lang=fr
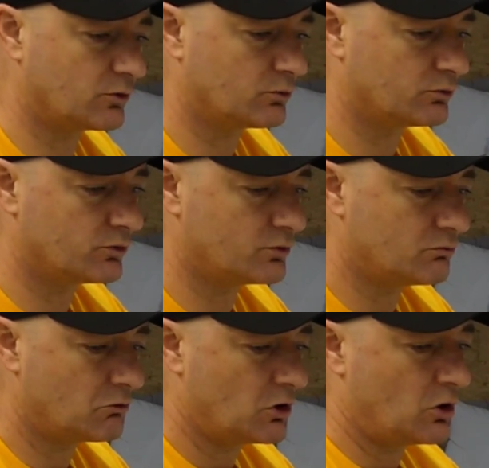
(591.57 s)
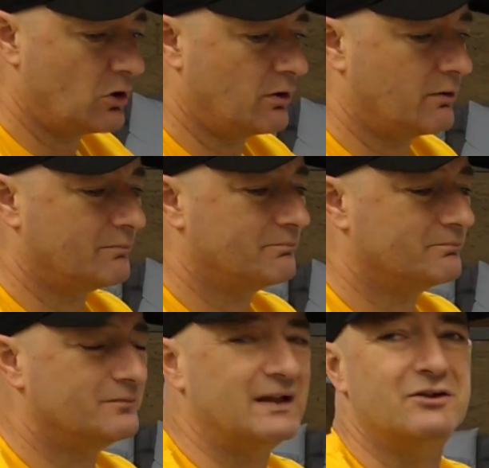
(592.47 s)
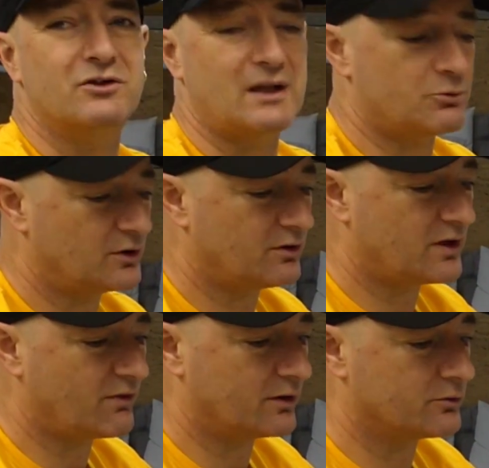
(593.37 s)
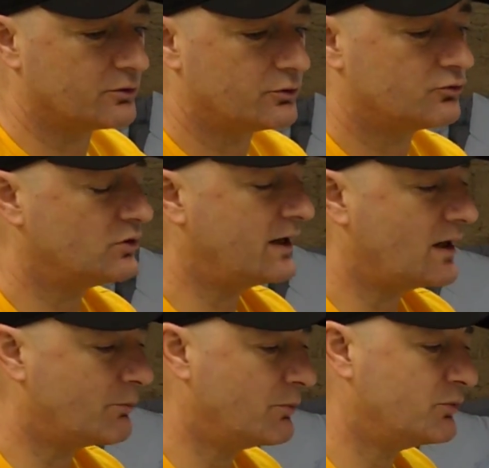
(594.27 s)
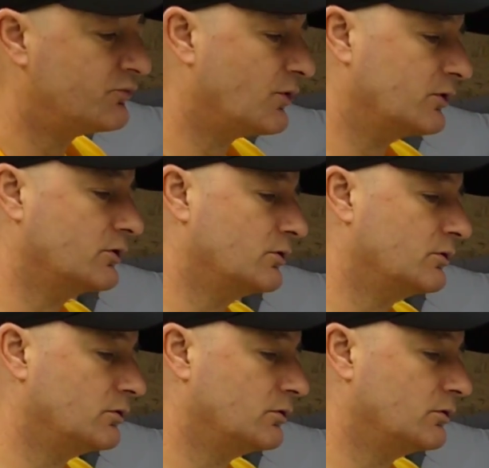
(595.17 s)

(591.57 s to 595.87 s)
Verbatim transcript: ils en ont deux. Est-ce que tu as besoin d'en avoir deux Celui-là, il est un peu plus fort que